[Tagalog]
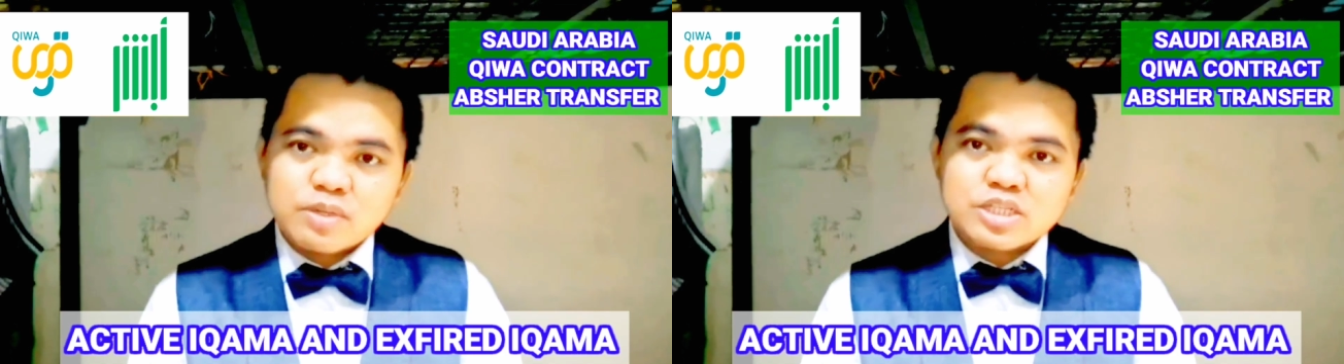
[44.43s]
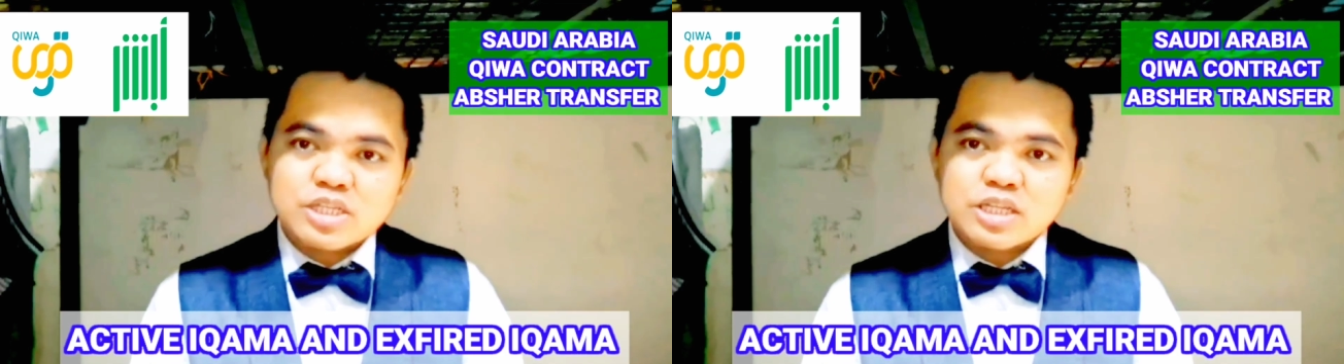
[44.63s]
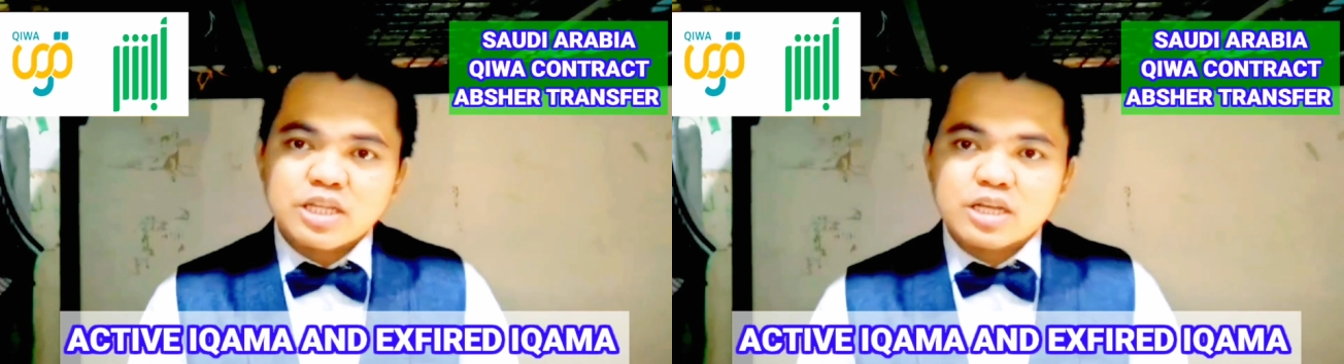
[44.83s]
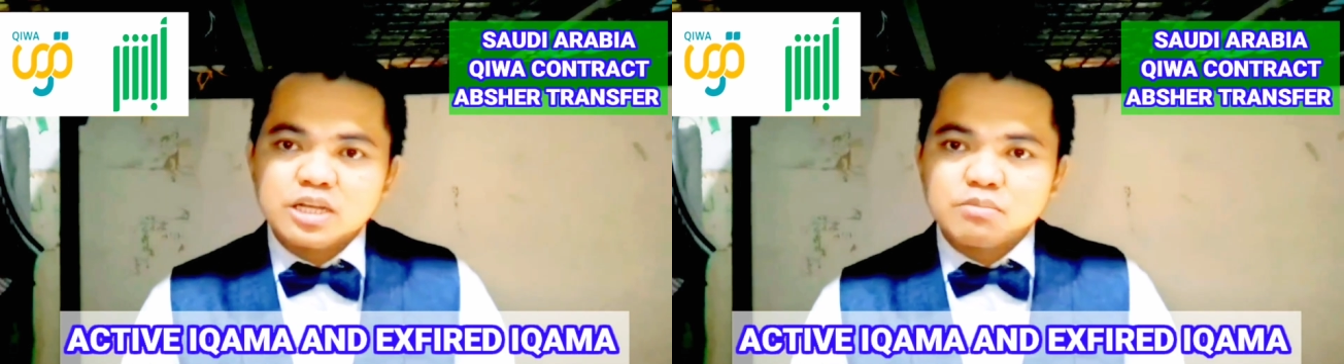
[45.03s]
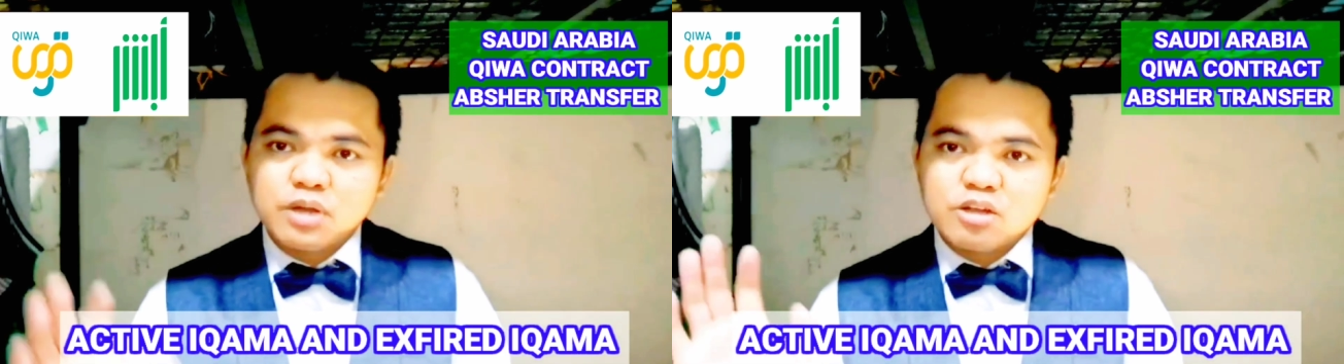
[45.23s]
pag sinendang ka
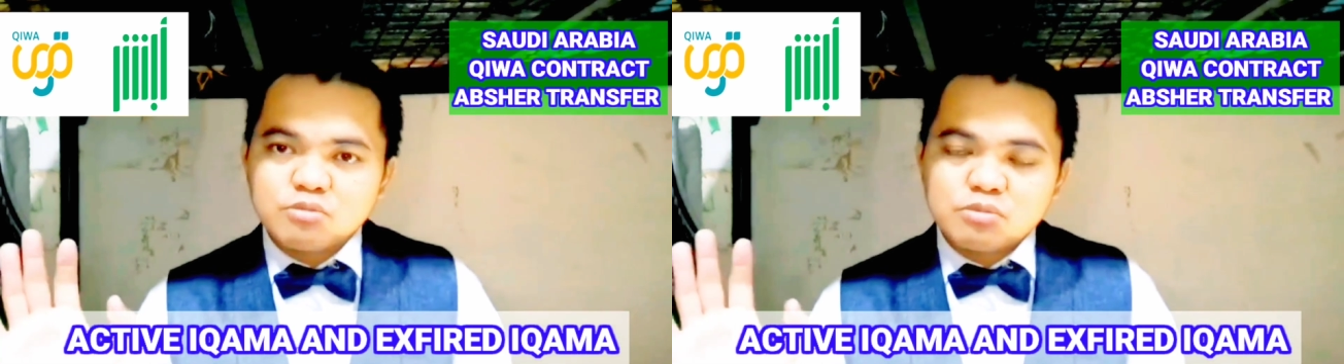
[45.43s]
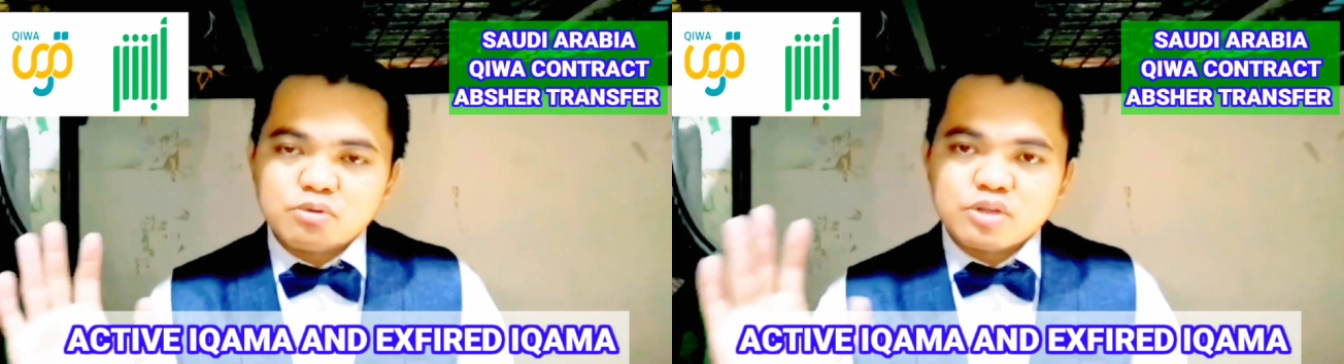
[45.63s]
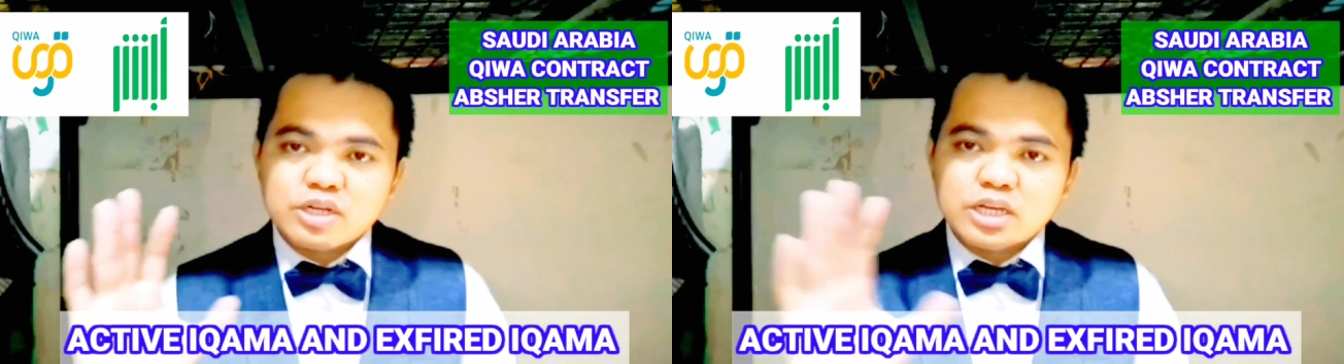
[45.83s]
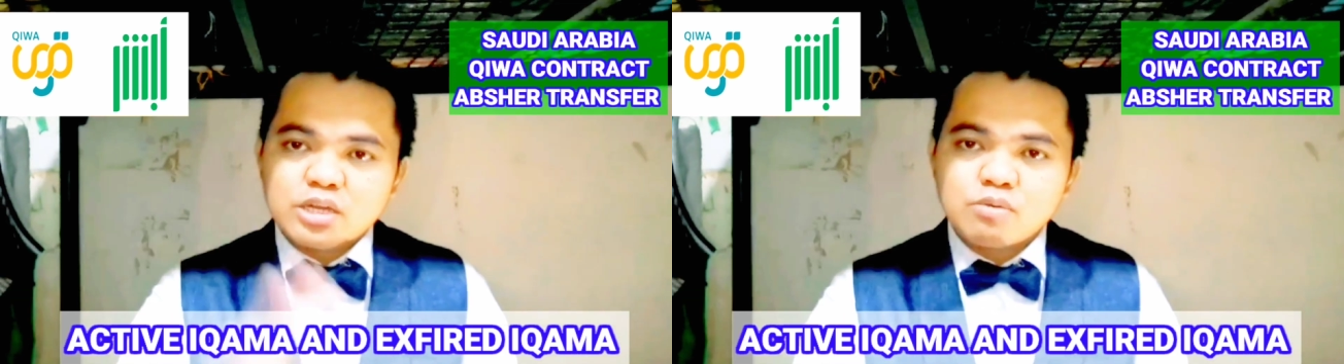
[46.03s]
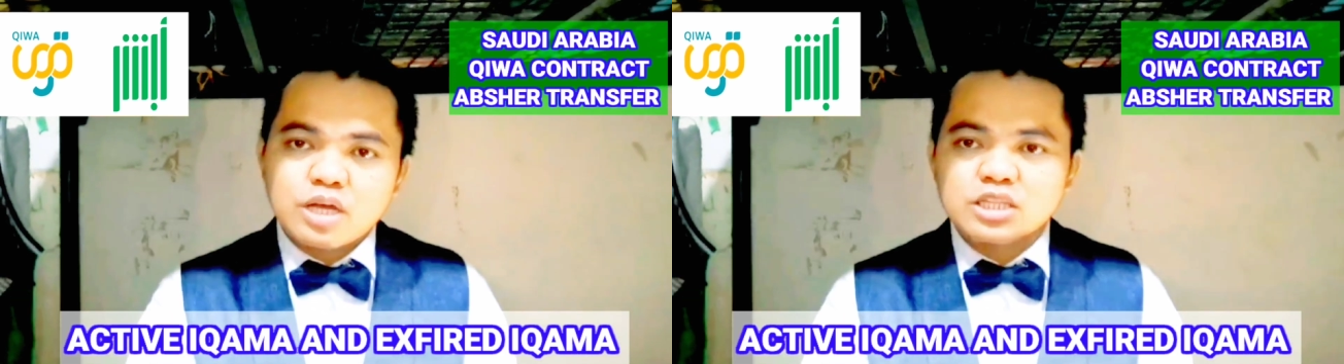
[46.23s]
ng bagong employer ng
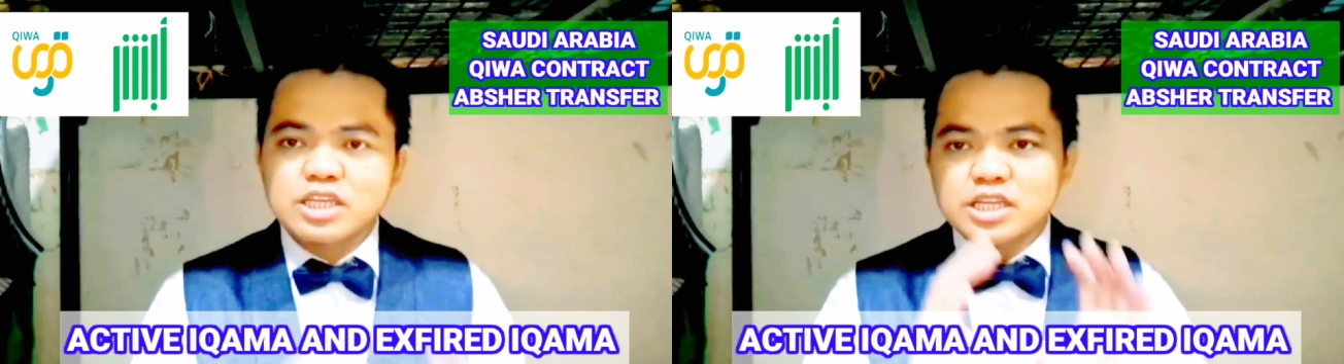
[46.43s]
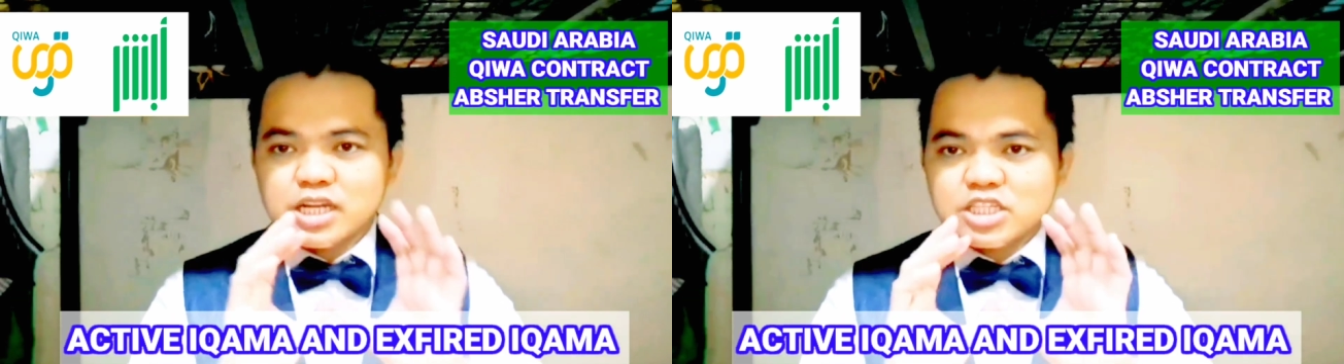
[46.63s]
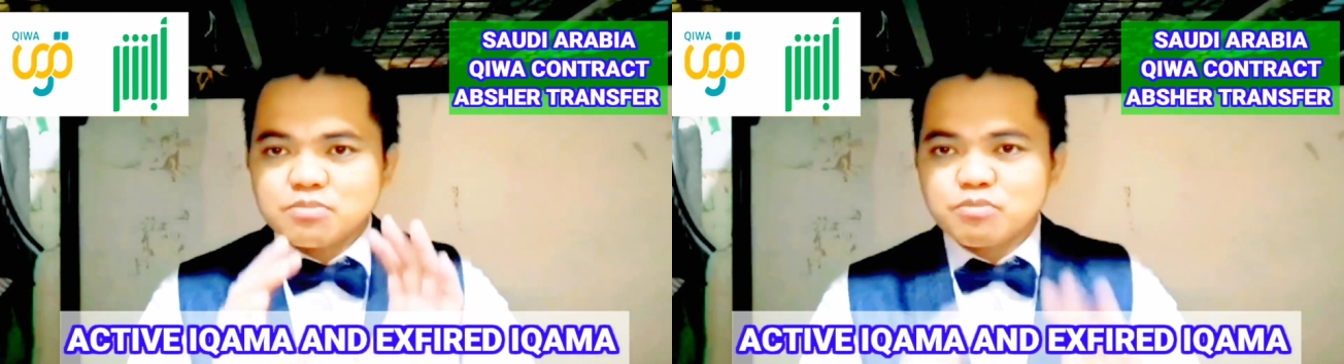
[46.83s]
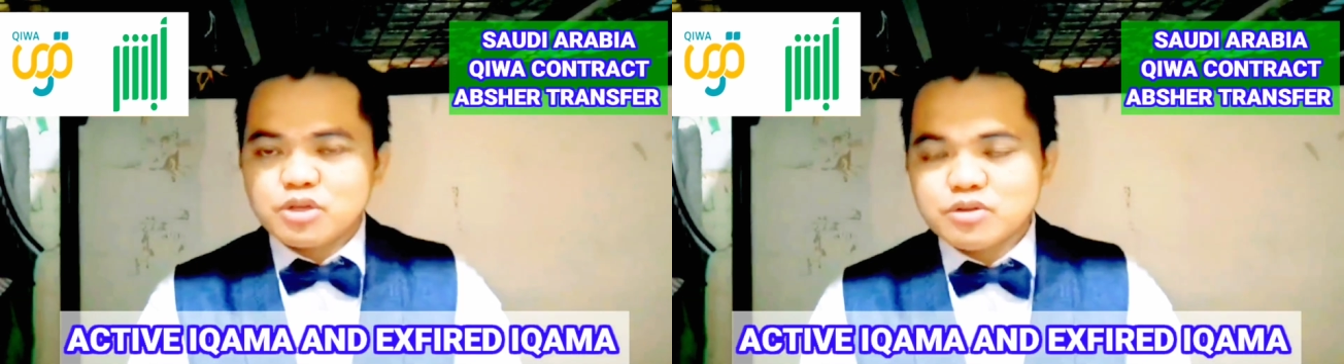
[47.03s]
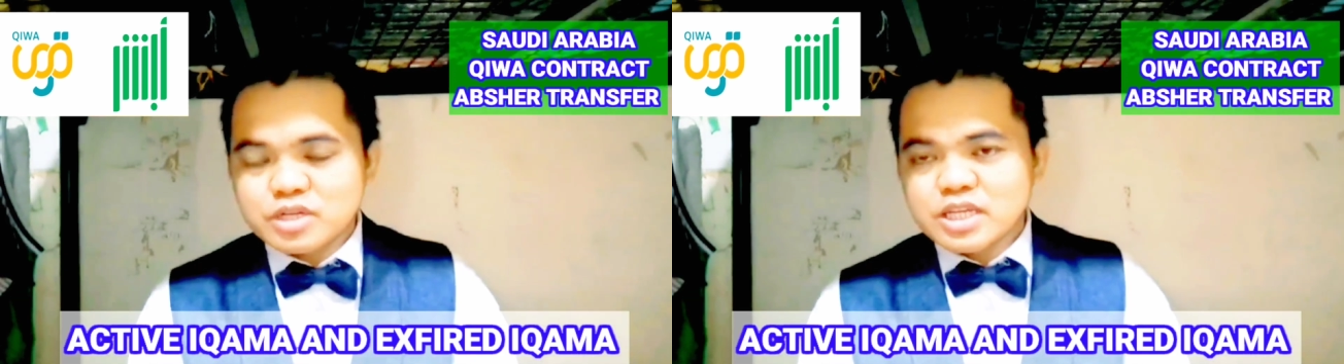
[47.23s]
kiwa at inaccept mo
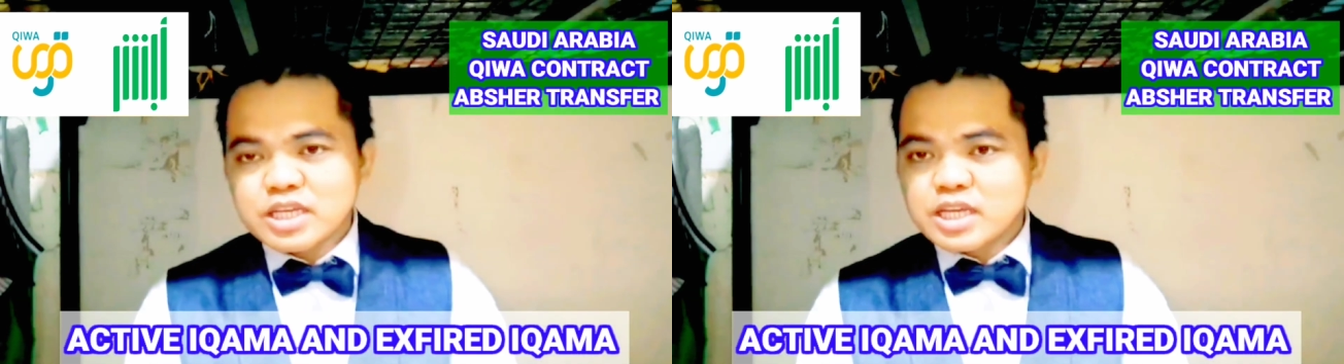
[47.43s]
yun,